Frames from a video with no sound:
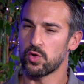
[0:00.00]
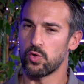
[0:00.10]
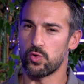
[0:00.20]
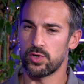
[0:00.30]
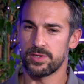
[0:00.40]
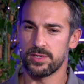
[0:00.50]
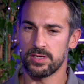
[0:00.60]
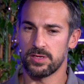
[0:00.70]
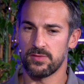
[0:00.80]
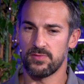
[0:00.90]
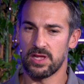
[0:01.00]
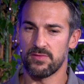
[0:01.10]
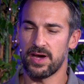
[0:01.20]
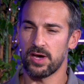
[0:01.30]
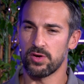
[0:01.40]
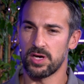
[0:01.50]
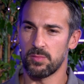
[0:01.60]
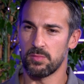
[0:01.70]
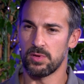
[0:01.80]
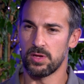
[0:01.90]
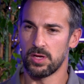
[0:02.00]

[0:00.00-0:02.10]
geholt, die viel Erfahrung haben